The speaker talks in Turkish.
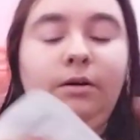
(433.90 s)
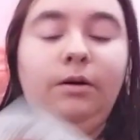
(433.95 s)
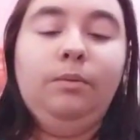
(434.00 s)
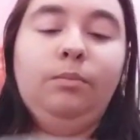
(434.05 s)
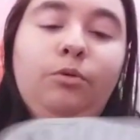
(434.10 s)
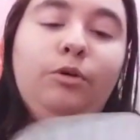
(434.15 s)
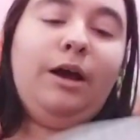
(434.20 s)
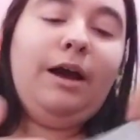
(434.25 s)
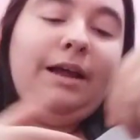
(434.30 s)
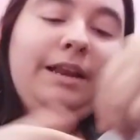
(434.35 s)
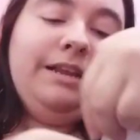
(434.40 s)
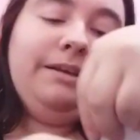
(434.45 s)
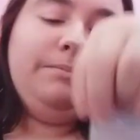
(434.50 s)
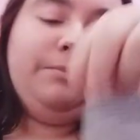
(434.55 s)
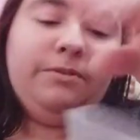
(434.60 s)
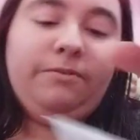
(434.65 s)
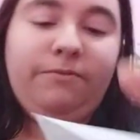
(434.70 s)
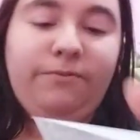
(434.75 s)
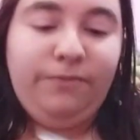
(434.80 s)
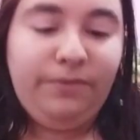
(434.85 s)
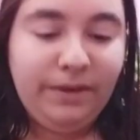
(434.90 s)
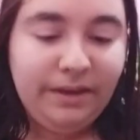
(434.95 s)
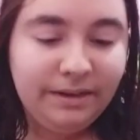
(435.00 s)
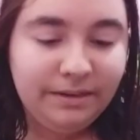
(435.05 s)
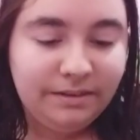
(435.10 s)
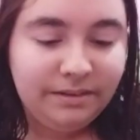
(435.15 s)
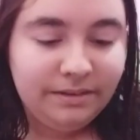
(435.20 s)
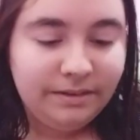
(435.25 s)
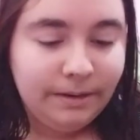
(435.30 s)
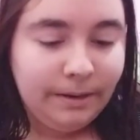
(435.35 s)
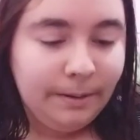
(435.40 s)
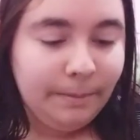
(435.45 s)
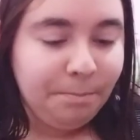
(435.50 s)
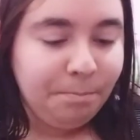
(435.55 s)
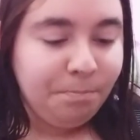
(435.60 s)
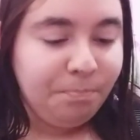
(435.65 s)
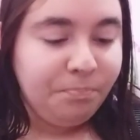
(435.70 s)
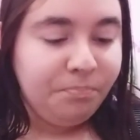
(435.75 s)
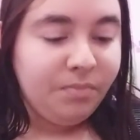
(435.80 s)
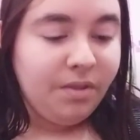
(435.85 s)
Bu kalemin fiyatı
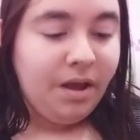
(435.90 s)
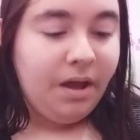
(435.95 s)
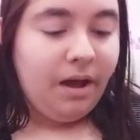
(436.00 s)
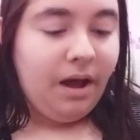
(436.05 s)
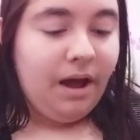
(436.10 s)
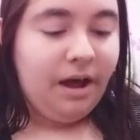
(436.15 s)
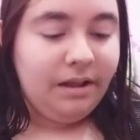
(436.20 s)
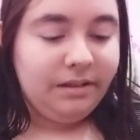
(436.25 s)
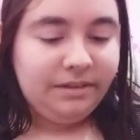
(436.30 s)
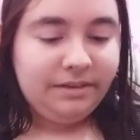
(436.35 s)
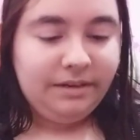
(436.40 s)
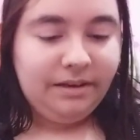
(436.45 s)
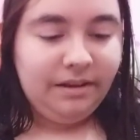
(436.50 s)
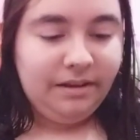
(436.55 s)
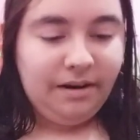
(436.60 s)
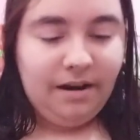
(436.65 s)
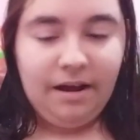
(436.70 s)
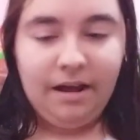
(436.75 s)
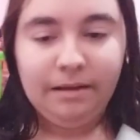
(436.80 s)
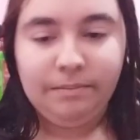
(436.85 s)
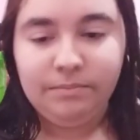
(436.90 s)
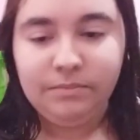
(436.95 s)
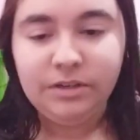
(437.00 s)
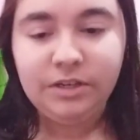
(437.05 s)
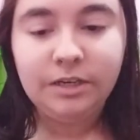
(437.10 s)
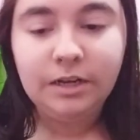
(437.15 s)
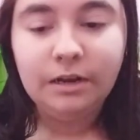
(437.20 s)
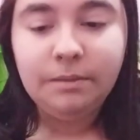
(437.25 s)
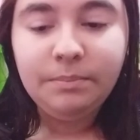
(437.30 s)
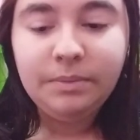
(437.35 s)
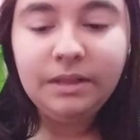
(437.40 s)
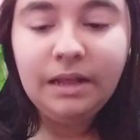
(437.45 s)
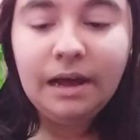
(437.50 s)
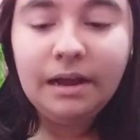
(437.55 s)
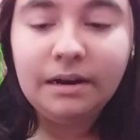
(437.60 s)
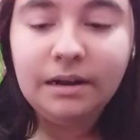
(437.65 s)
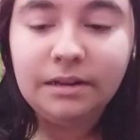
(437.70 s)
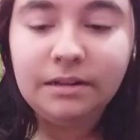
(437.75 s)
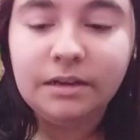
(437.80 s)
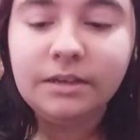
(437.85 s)
6 liraymış. Bir de
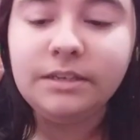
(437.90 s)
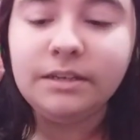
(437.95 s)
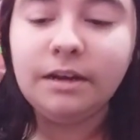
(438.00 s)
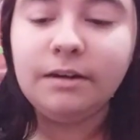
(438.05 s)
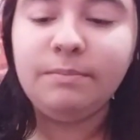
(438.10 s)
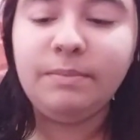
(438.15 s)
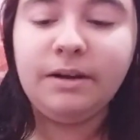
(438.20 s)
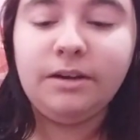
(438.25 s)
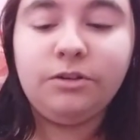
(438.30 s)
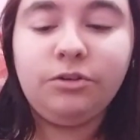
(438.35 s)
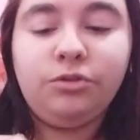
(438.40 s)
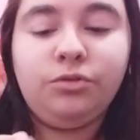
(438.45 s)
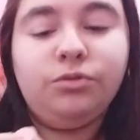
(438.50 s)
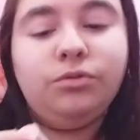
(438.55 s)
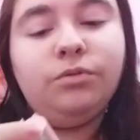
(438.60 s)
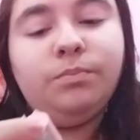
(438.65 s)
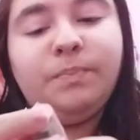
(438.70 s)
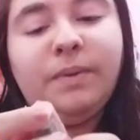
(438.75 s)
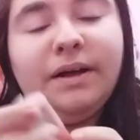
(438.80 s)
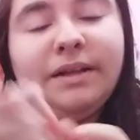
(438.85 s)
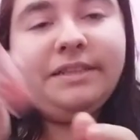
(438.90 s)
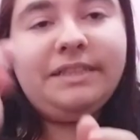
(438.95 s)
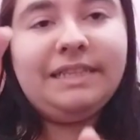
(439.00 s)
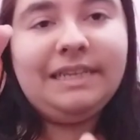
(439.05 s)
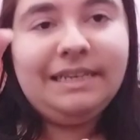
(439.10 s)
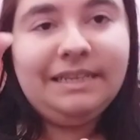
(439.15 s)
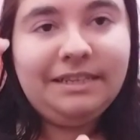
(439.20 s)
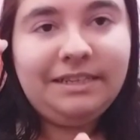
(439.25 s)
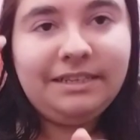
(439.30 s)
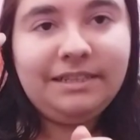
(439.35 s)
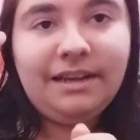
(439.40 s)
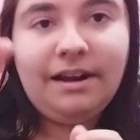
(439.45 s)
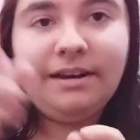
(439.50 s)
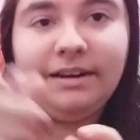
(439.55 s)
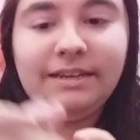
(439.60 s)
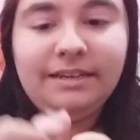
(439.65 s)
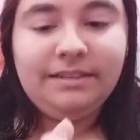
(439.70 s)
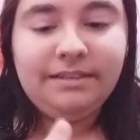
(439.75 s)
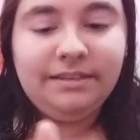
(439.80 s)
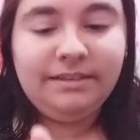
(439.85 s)
arkadaşlar ben şu pastelin
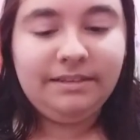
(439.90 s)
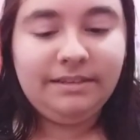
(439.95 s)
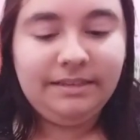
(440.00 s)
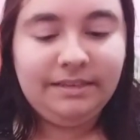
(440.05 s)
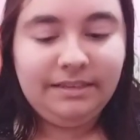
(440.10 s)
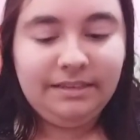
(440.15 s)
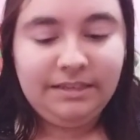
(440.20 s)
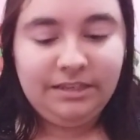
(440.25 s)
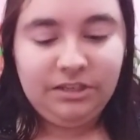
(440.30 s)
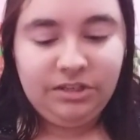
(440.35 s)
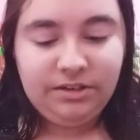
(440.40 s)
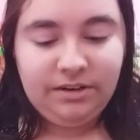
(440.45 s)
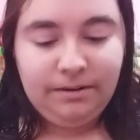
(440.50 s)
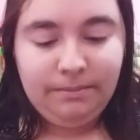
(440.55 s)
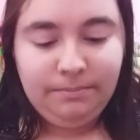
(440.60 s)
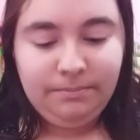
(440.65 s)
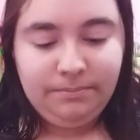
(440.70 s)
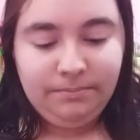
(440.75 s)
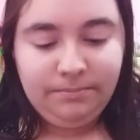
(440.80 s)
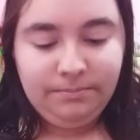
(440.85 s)
Starlight'ini deneyeceğim.